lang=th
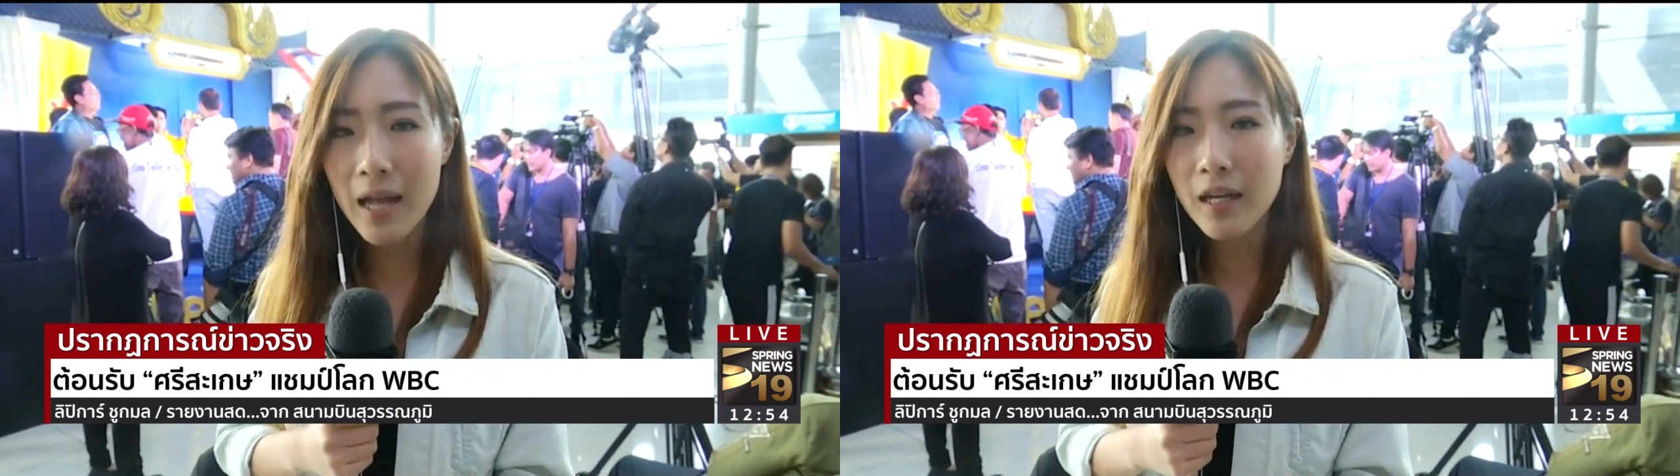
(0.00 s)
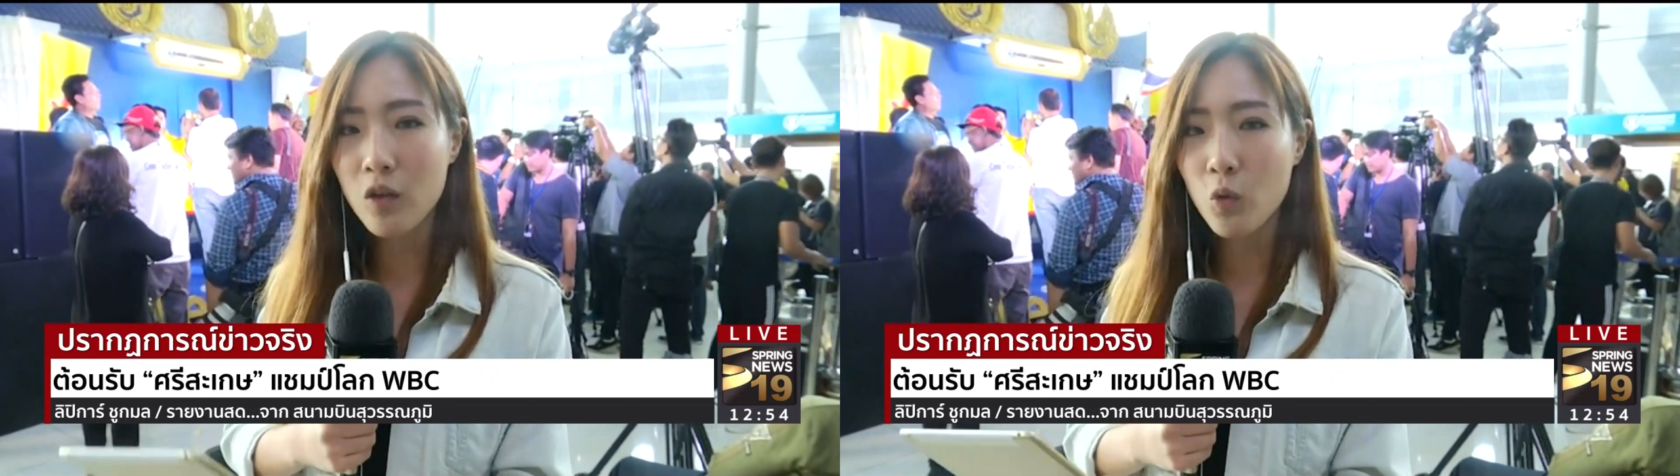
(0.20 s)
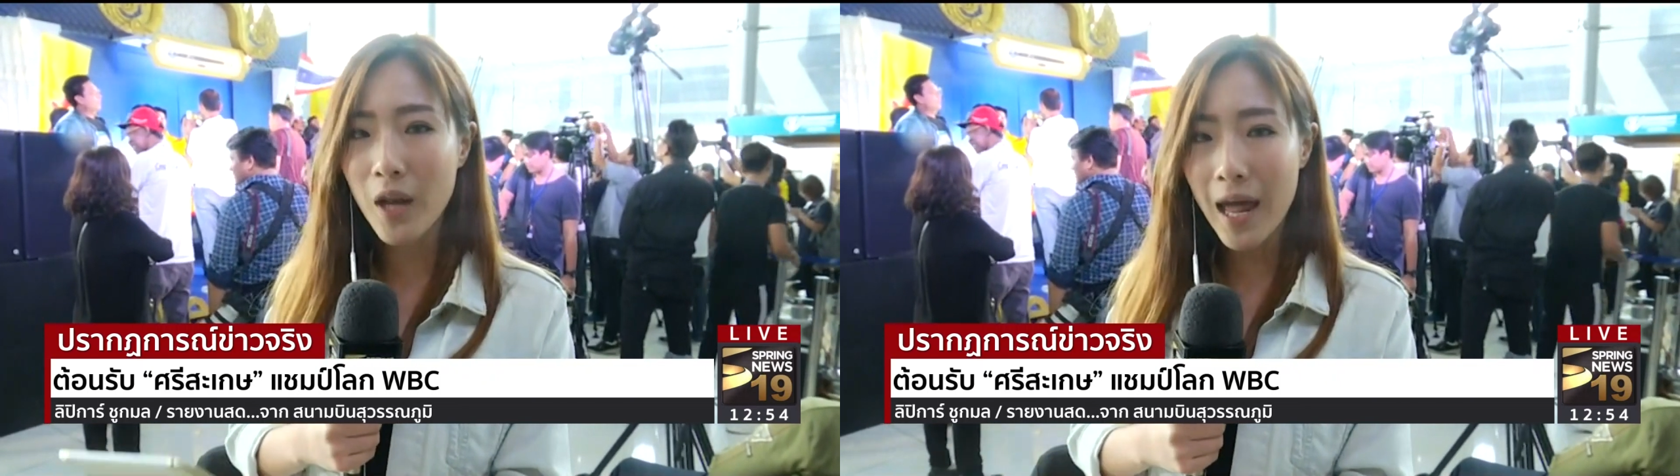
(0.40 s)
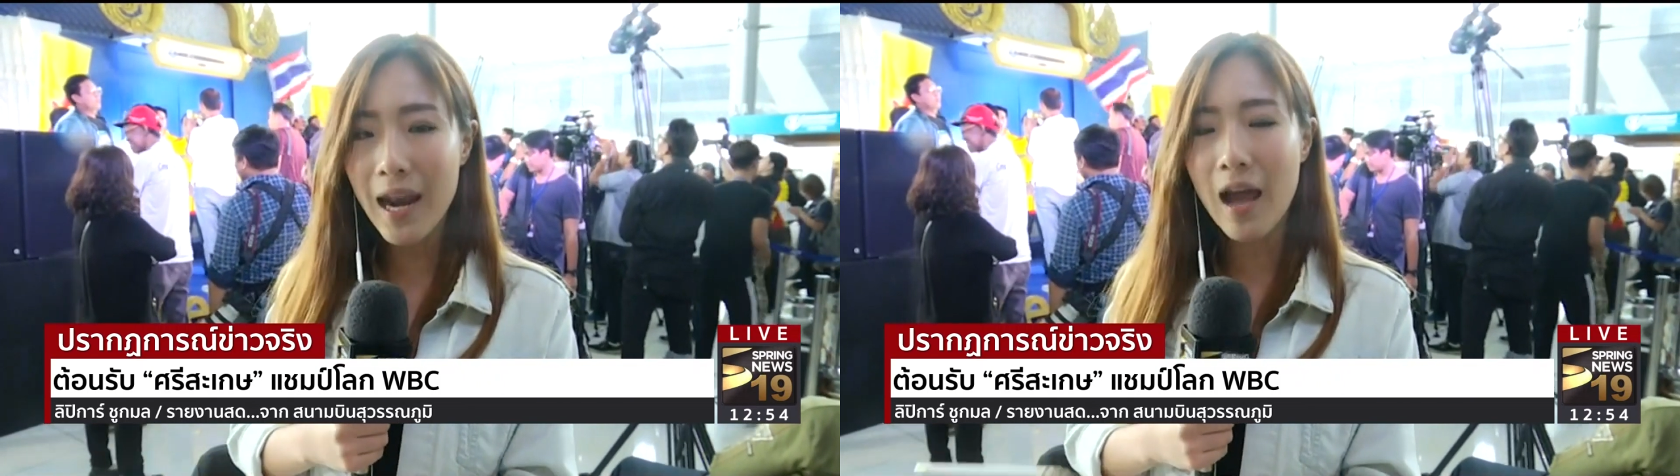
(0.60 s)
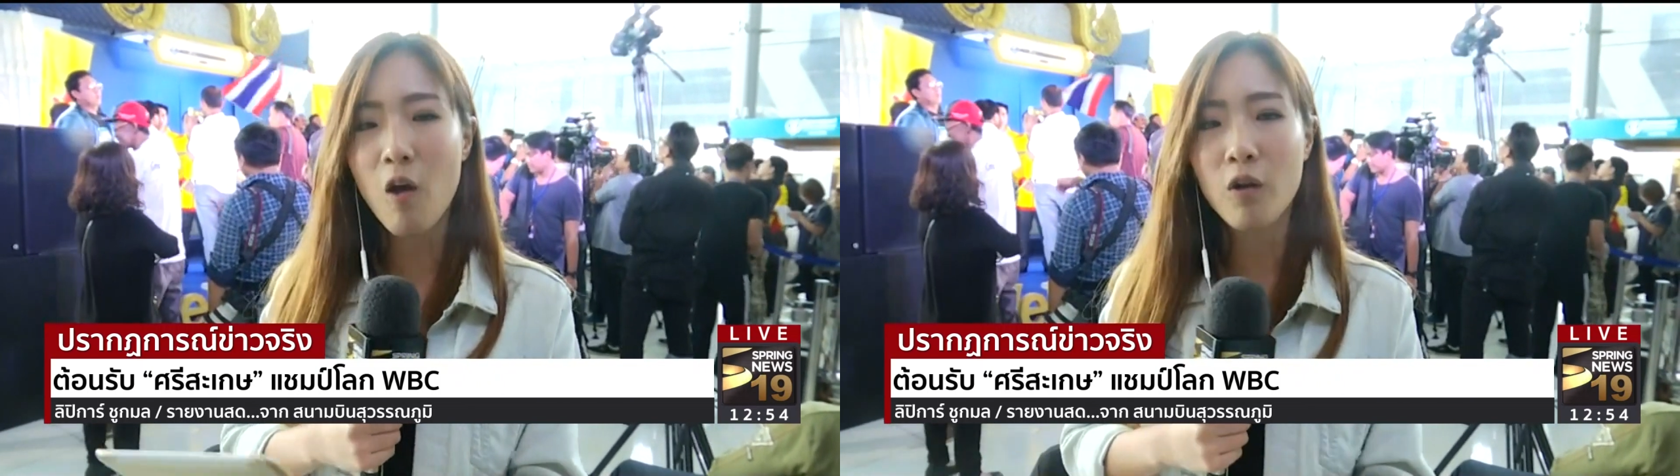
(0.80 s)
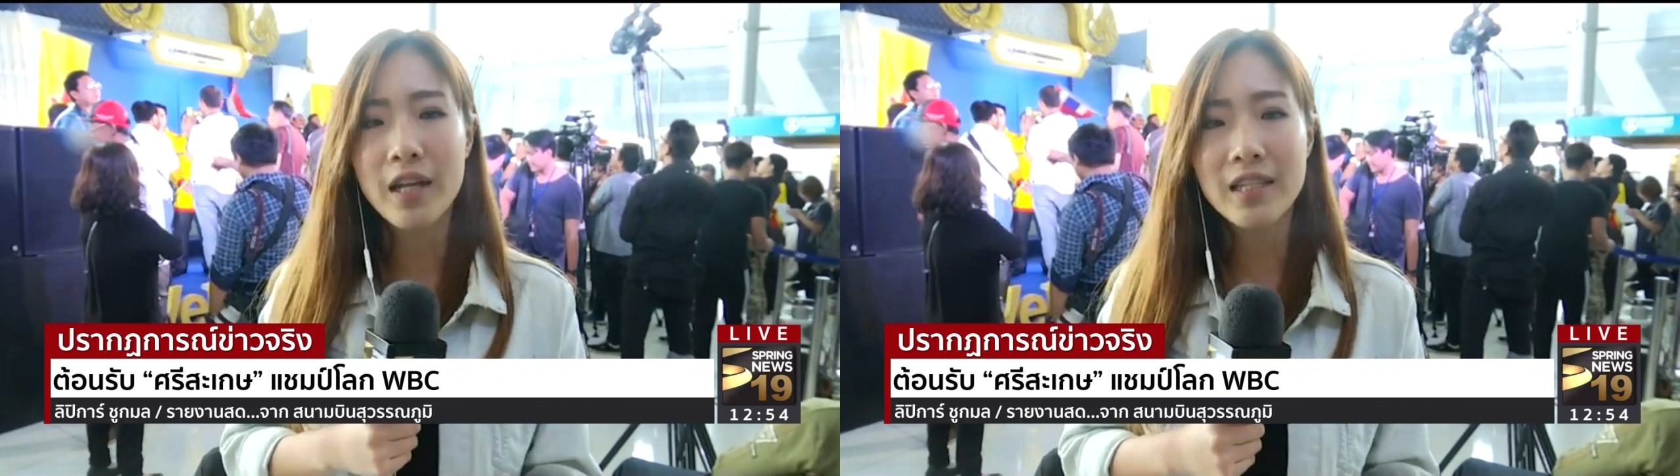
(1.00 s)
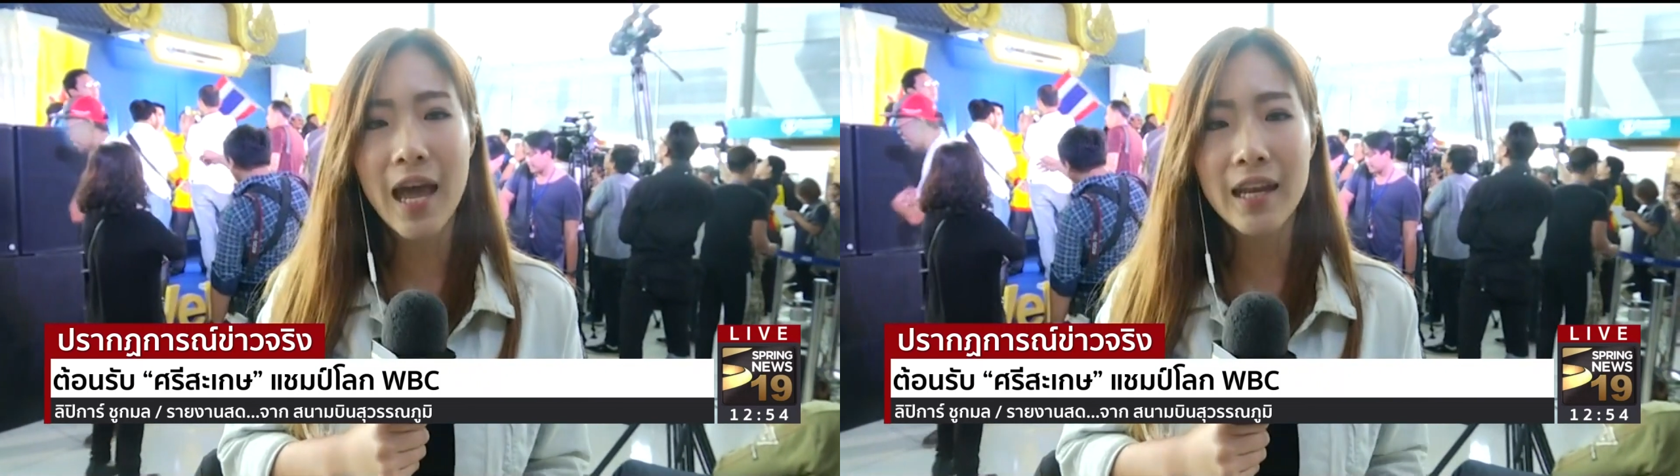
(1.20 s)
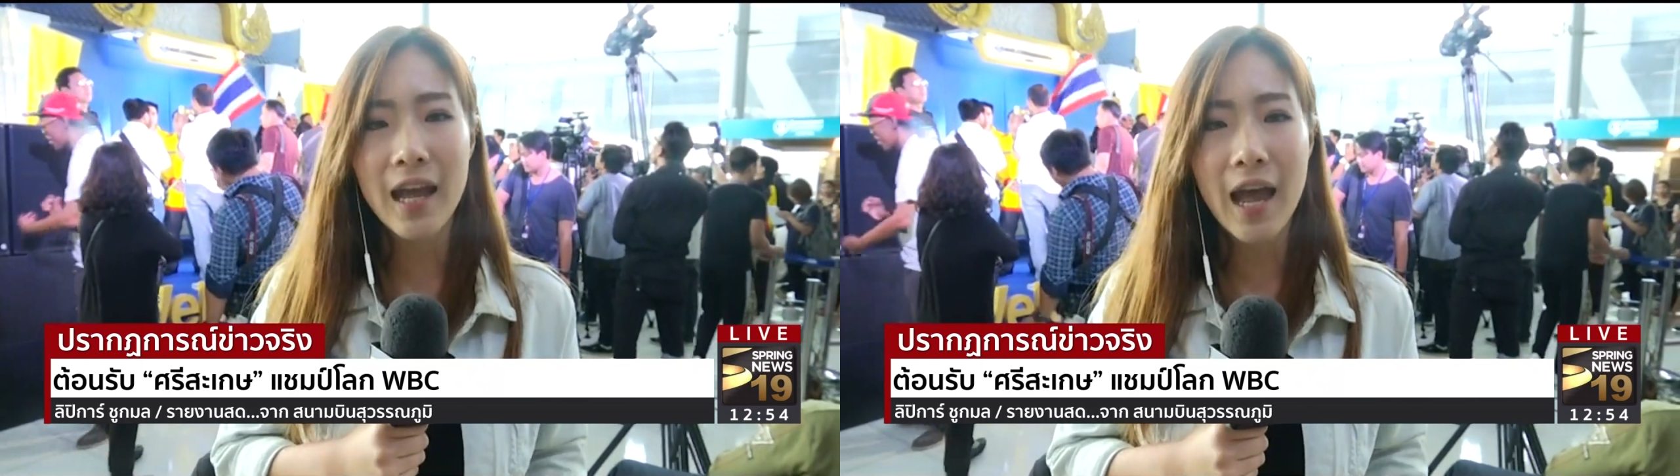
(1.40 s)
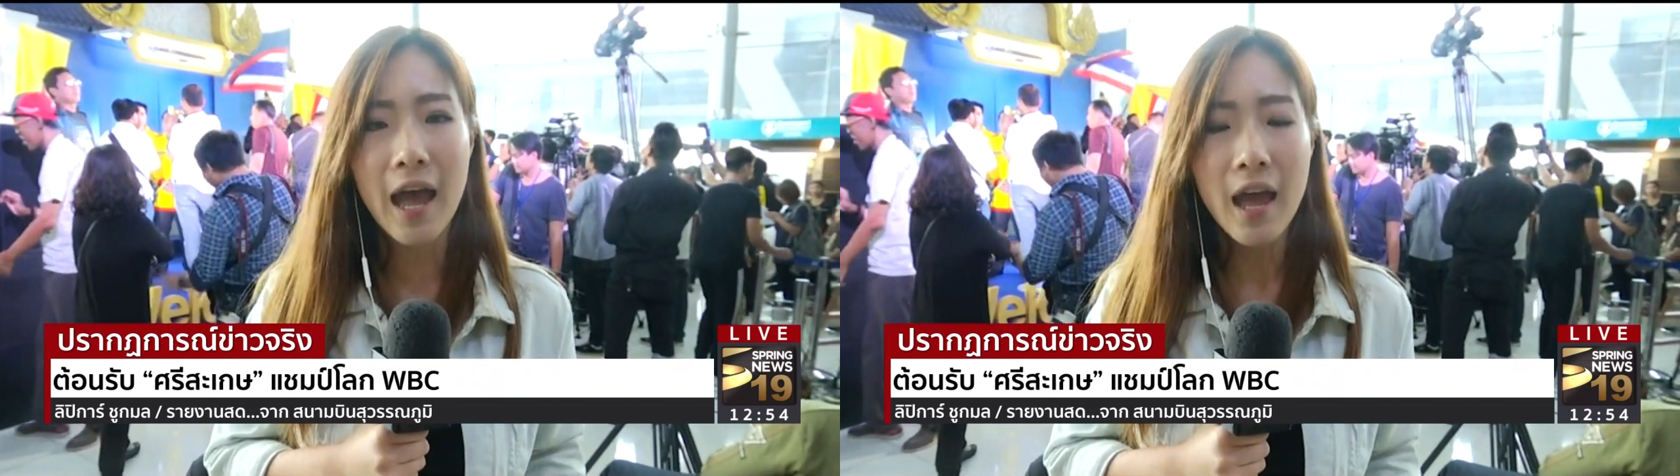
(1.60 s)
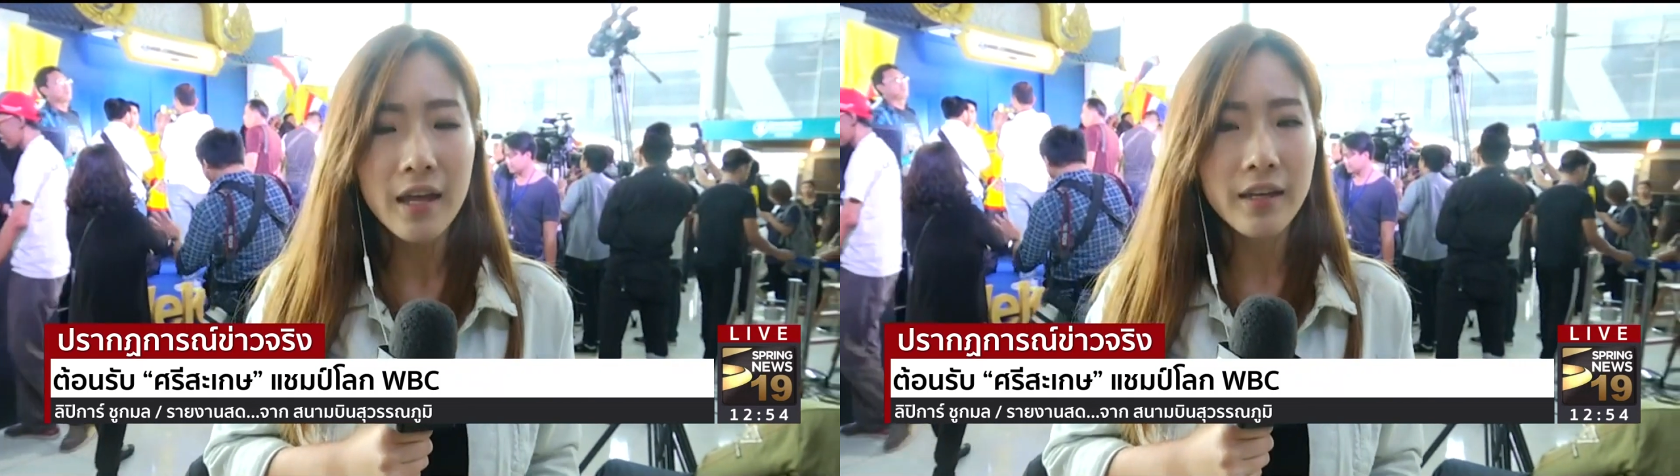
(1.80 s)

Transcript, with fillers: ภาษณ์กันอยู่ด้านหลังของดิฉันนะคะ